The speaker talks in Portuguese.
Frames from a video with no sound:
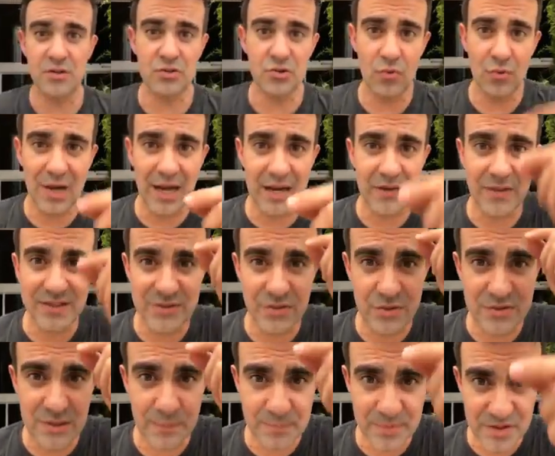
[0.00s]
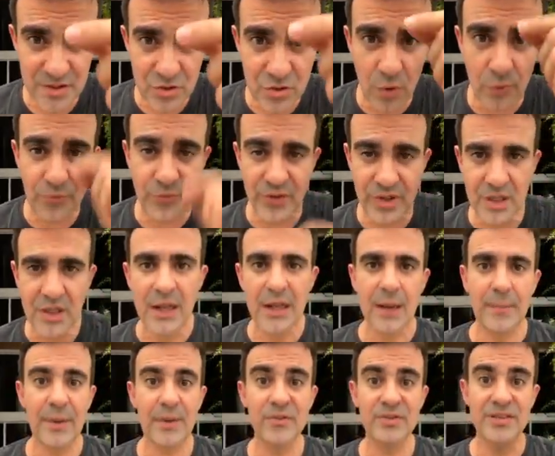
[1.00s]
Eu sou o cara que vai dizer o que você precisa
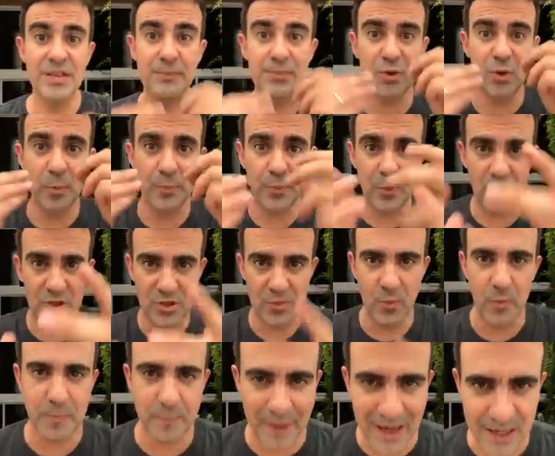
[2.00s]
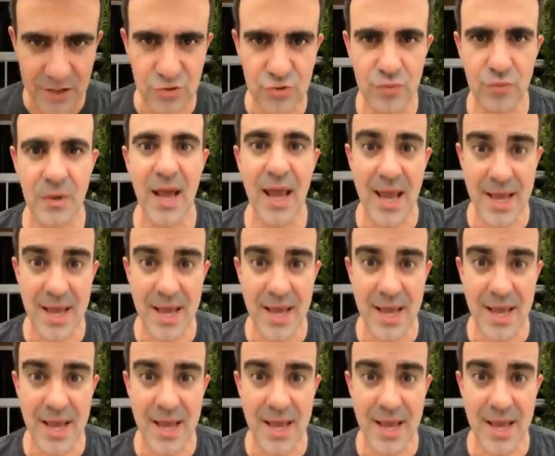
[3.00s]
ouvir para você ir pro teu próximo passo.